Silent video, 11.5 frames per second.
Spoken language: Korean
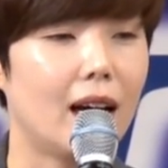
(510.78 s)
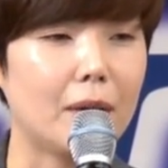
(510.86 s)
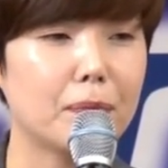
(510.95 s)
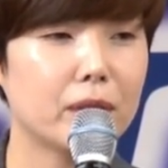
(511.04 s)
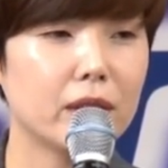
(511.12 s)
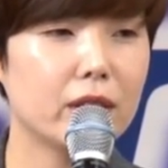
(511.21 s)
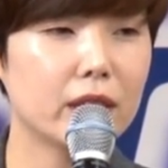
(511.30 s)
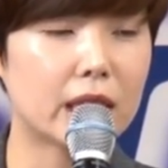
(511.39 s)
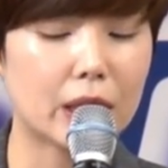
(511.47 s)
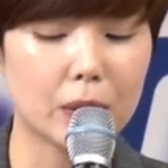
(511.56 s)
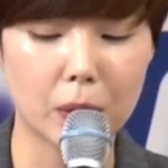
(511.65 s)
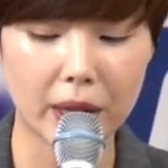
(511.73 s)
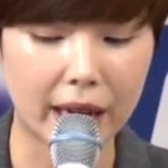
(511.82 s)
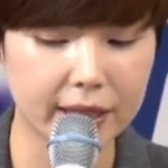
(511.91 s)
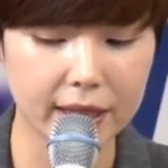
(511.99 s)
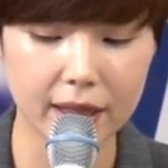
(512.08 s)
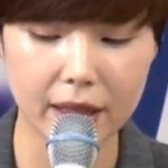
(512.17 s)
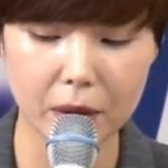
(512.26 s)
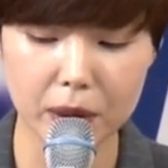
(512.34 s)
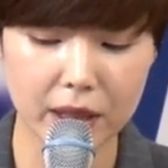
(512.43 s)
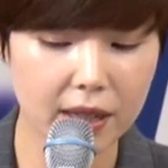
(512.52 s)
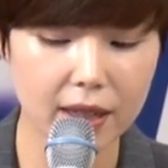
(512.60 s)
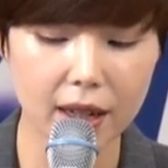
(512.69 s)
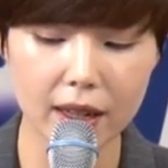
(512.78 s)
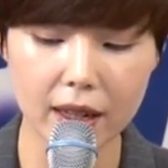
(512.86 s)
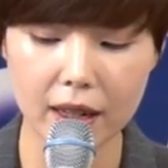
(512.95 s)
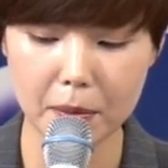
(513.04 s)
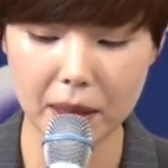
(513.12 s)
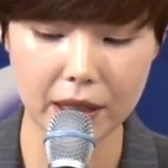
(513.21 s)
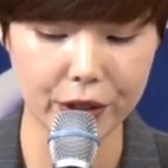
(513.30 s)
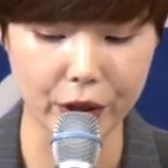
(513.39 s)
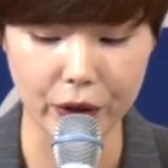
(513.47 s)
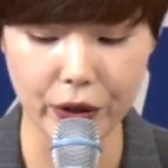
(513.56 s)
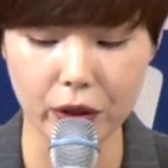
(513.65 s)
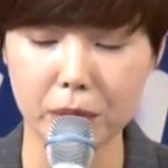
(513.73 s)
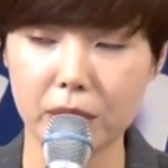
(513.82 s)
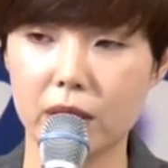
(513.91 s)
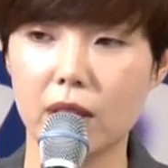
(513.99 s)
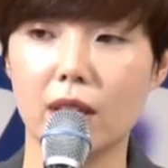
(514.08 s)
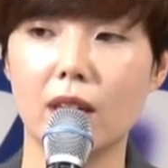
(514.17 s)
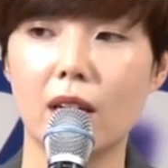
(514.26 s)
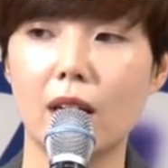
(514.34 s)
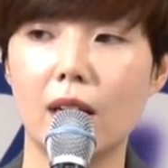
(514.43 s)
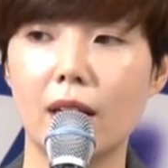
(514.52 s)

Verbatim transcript: 앞뒤를 재고 계산하고 생각할 만한 여력 없이